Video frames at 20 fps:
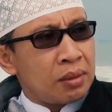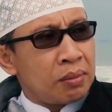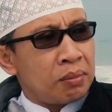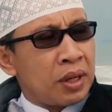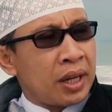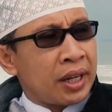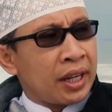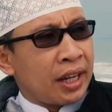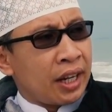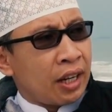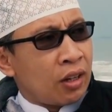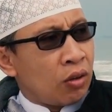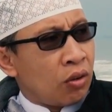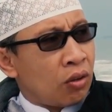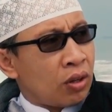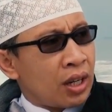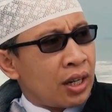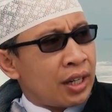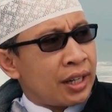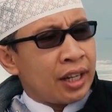Bagaikan
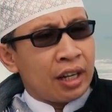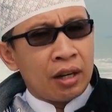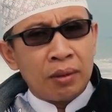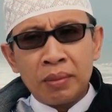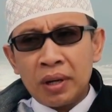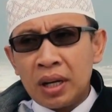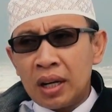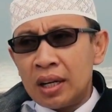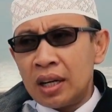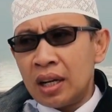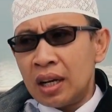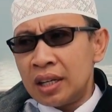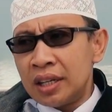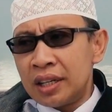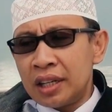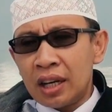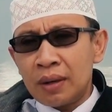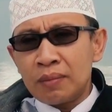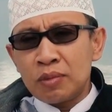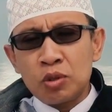orang yang berada
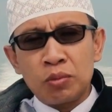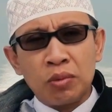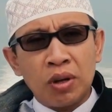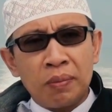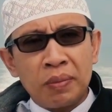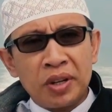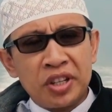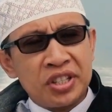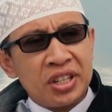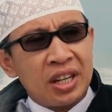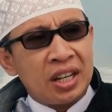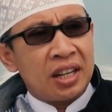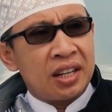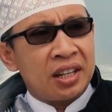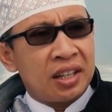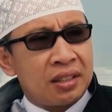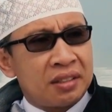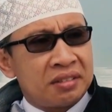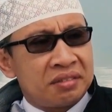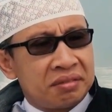di dalam sebuah
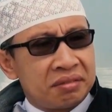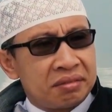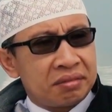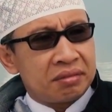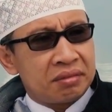perjalanan